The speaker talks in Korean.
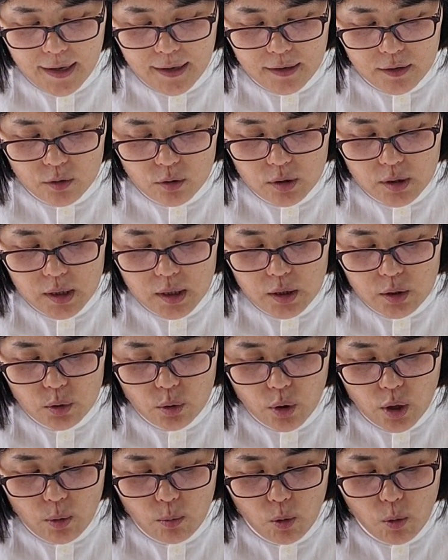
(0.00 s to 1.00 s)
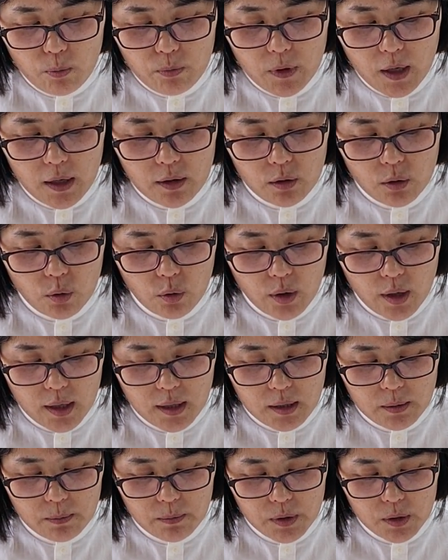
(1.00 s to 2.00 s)
그리고 그리스도의 몸된 교회의
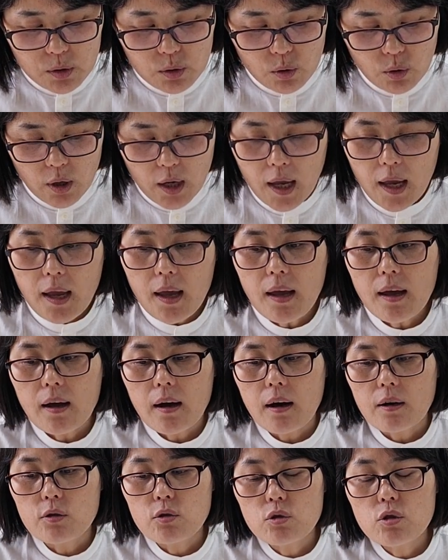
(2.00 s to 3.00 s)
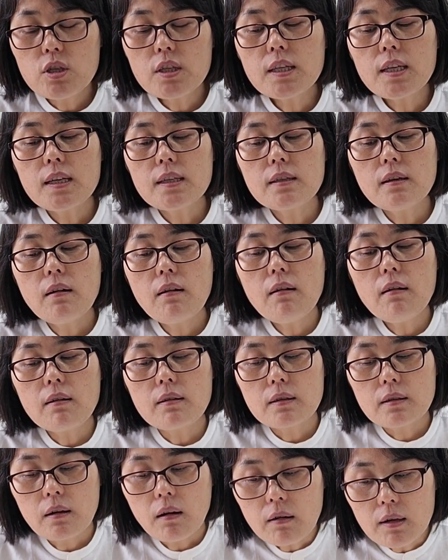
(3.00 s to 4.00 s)
신비 속에 어, 주님께서
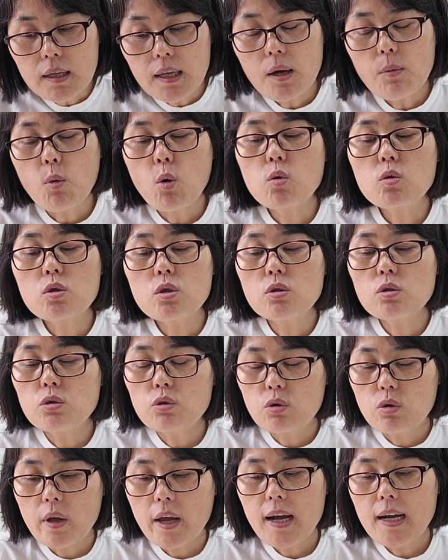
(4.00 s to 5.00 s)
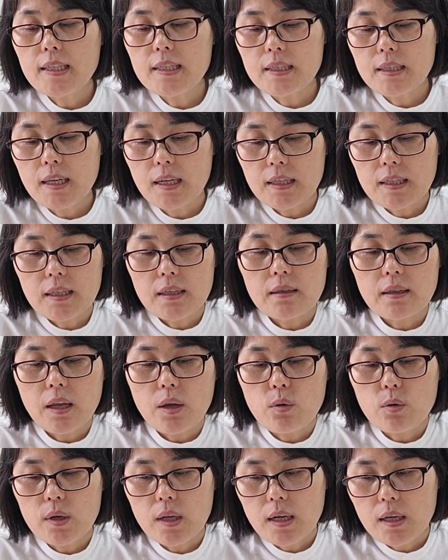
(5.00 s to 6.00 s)
거기에 목적을 두고 행하신다는 그런
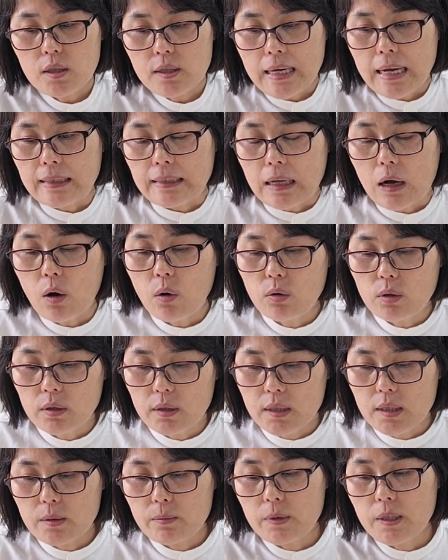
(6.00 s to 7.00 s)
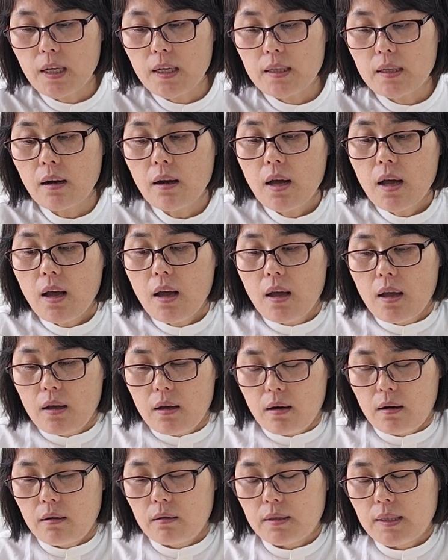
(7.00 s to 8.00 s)
내용이 이게 쫙 나오는 것입니다. 그래서
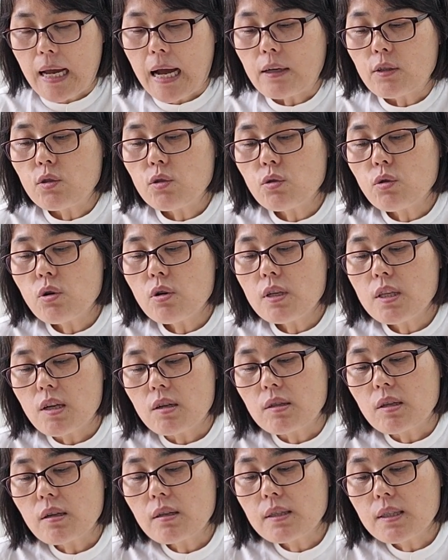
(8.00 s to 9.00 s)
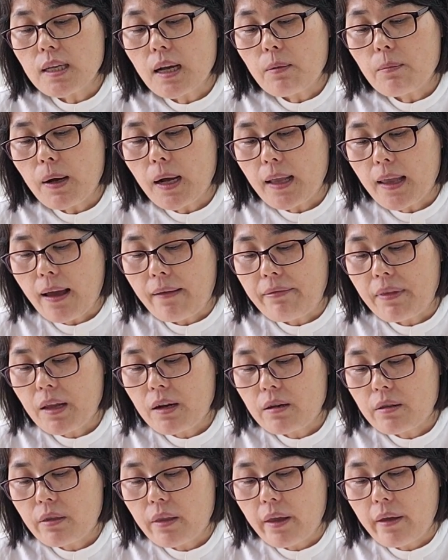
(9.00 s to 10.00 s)
어, 장수로는 여섯 장밖에 안
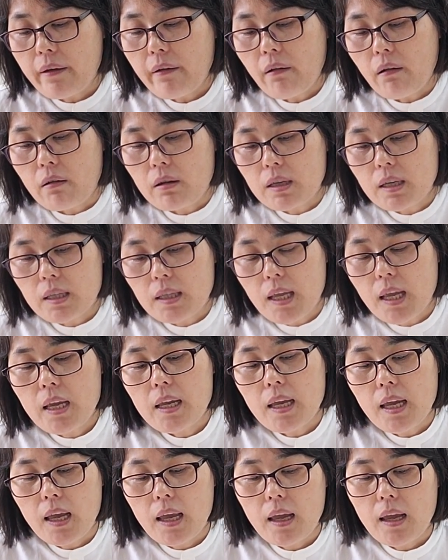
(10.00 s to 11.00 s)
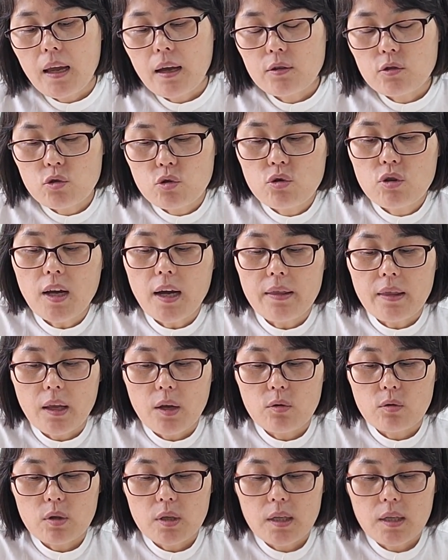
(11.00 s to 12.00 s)
되는데요. 이게 되게 중요한
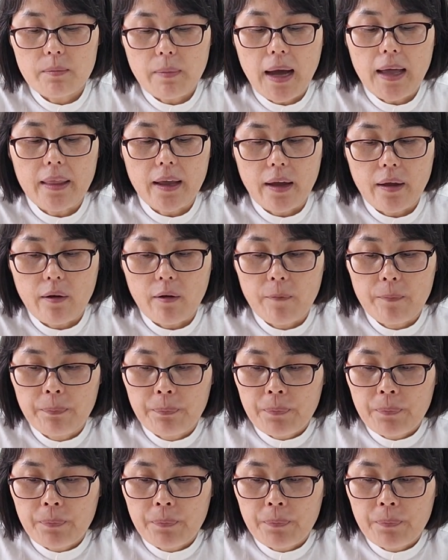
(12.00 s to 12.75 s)
내용들이 많아요.